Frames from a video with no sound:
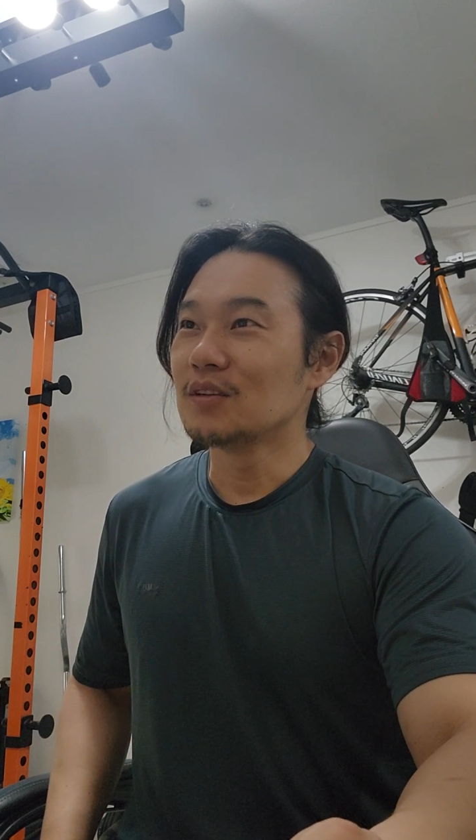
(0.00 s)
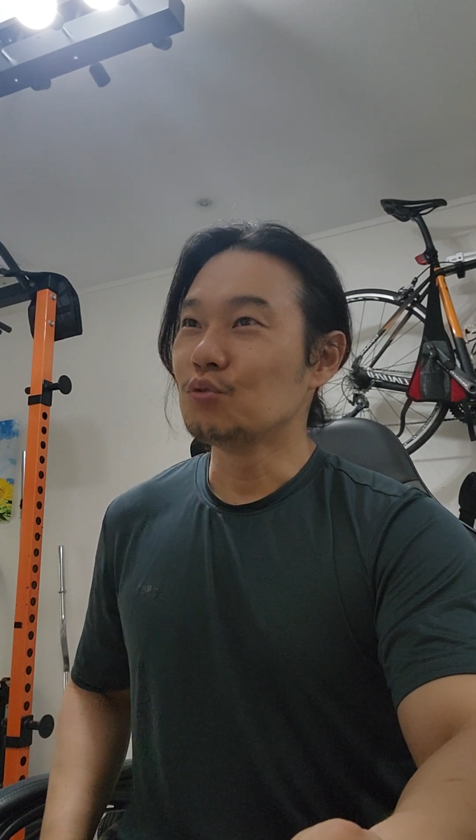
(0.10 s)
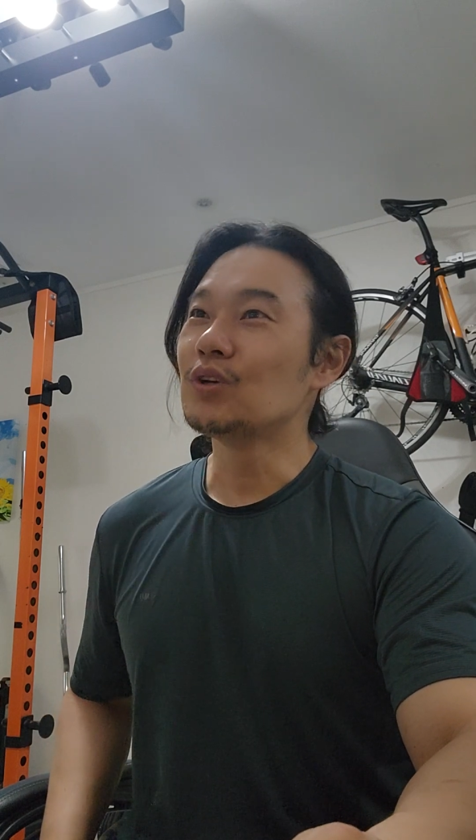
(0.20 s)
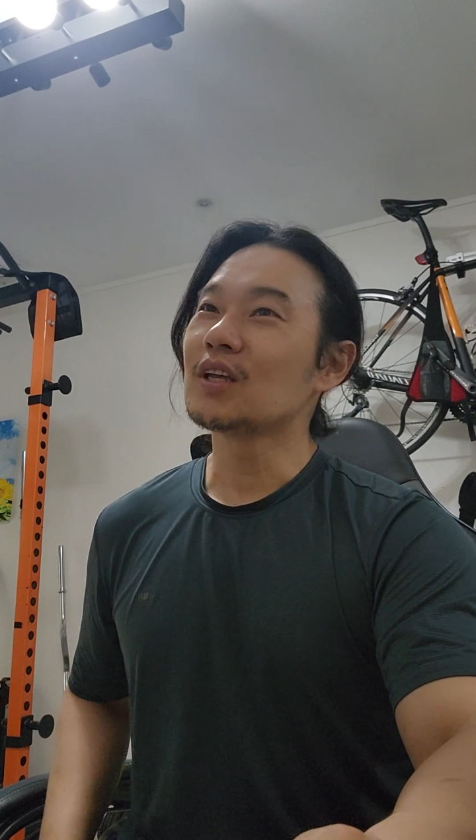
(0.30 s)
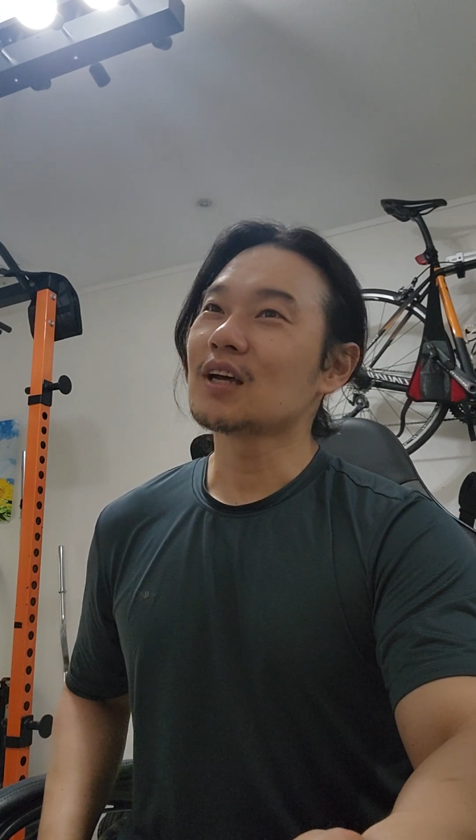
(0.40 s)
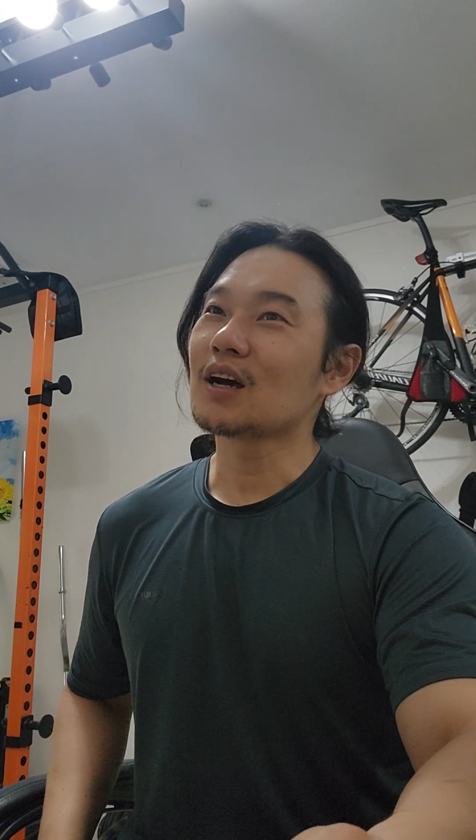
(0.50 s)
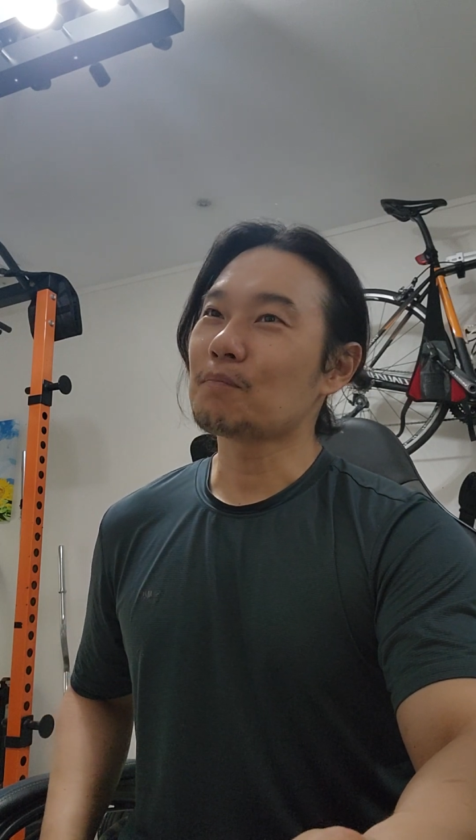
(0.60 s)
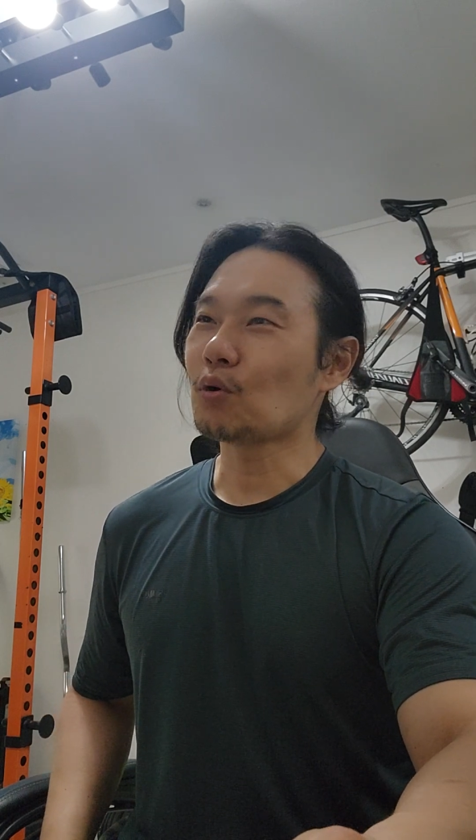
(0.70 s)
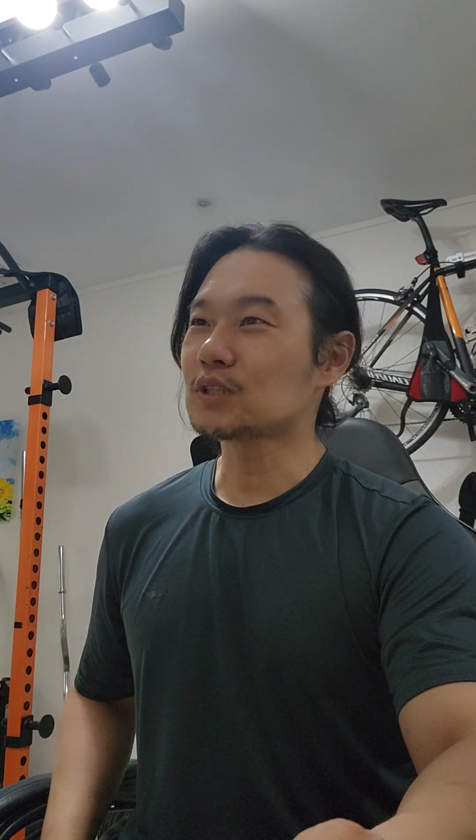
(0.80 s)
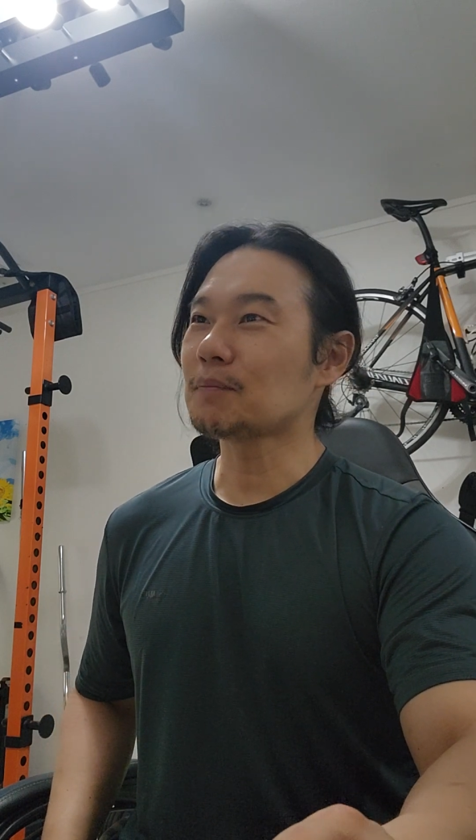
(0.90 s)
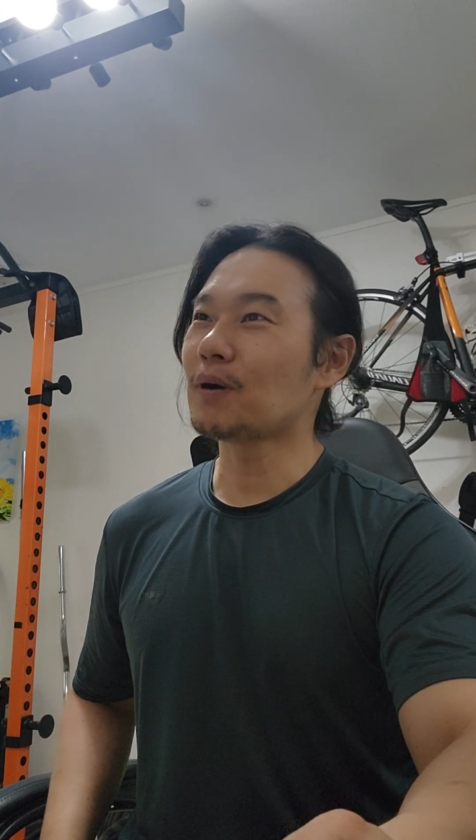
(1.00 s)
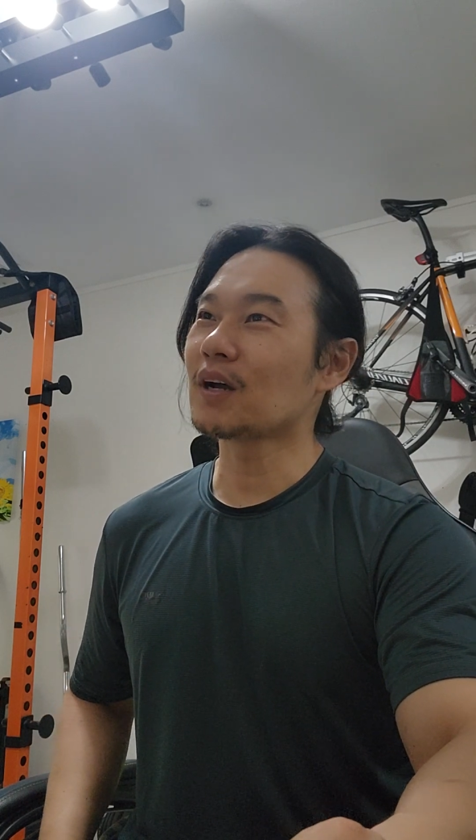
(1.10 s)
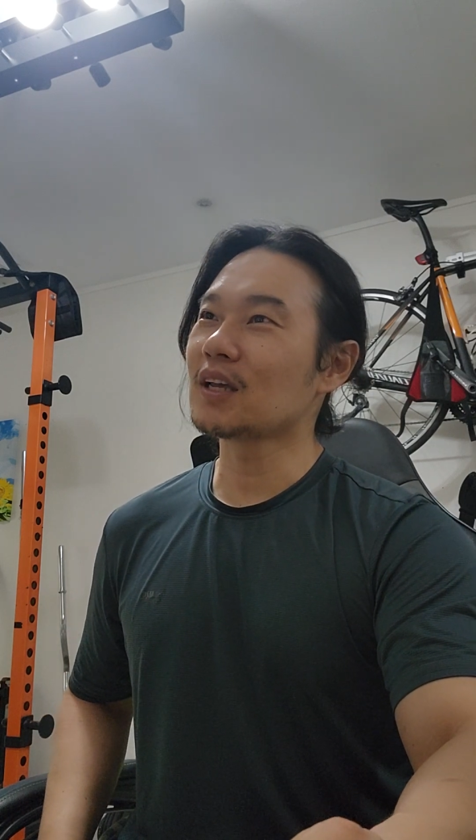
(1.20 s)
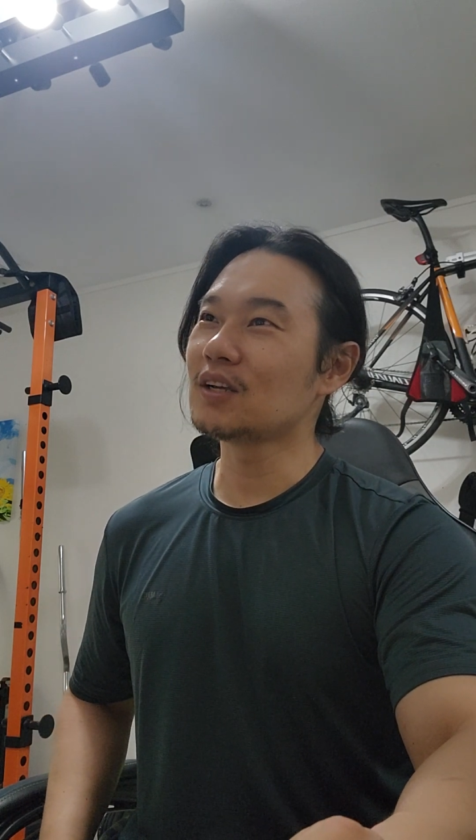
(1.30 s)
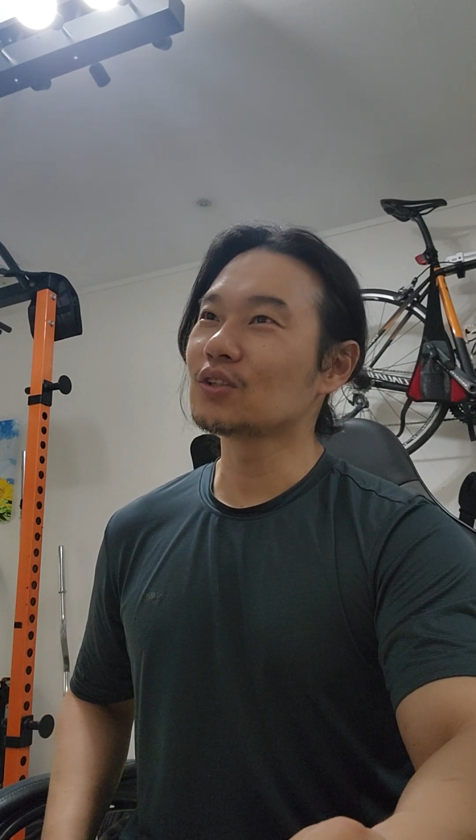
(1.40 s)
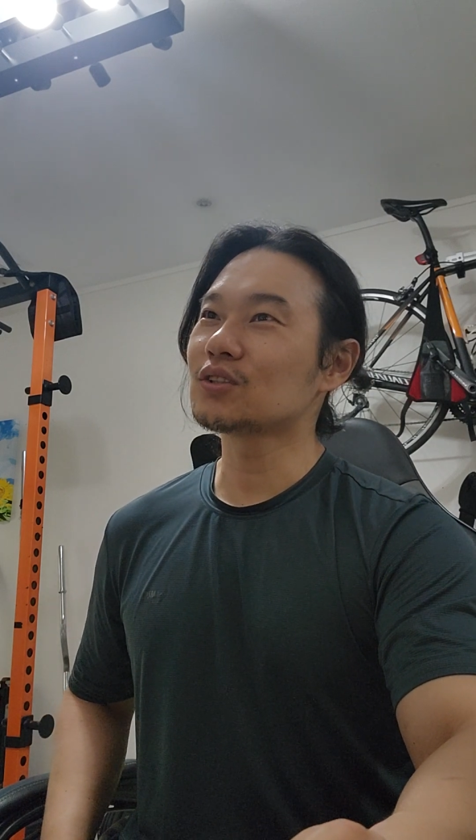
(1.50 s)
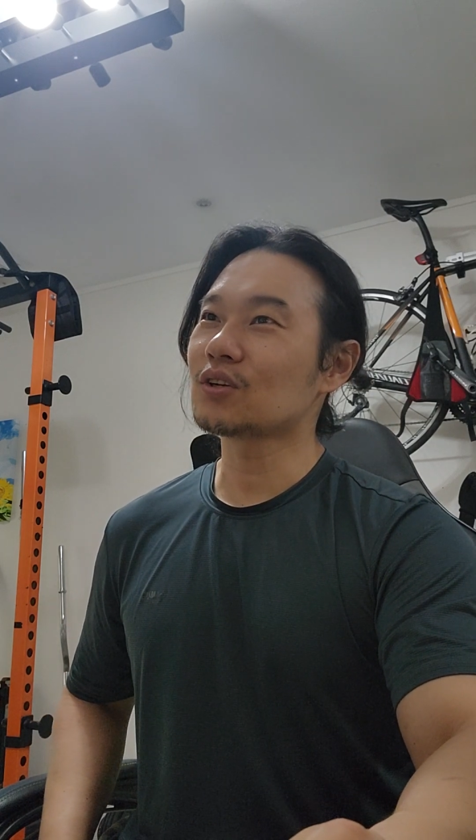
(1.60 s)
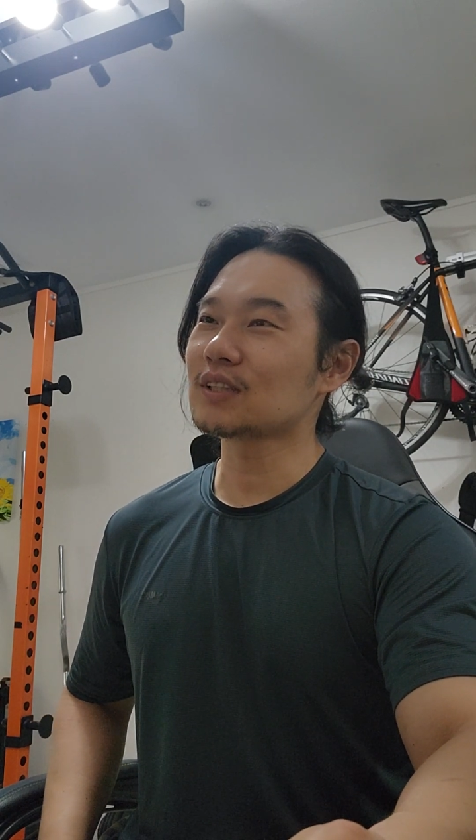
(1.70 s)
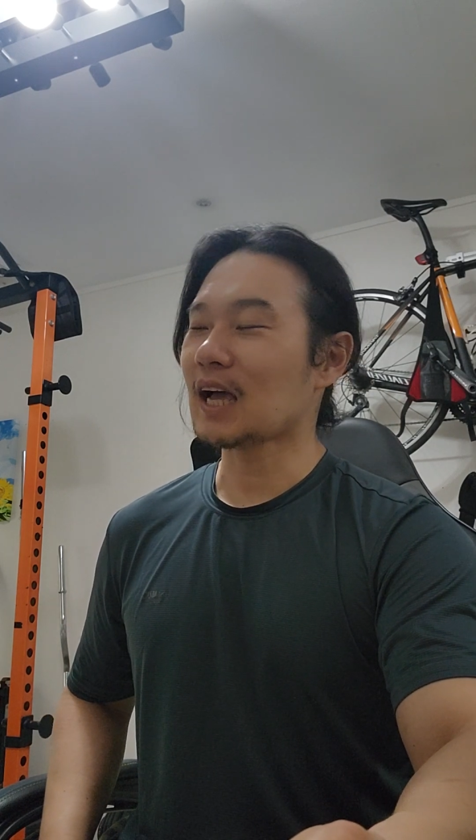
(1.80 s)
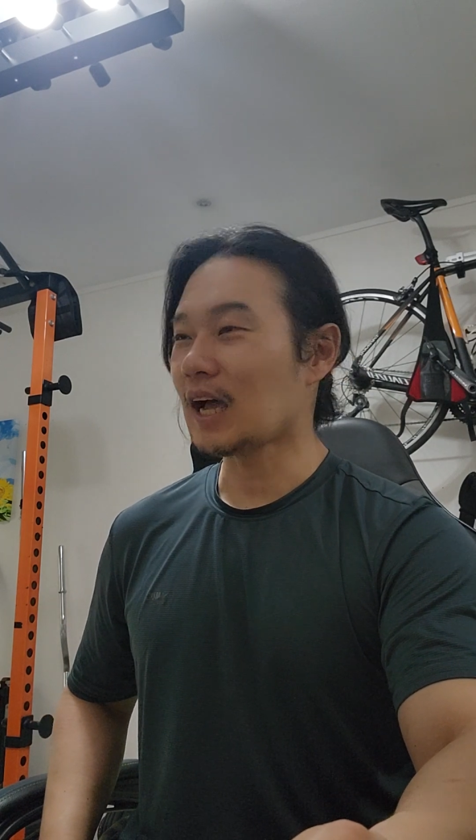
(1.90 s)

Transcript: 위에다가 복잡하게 이것저것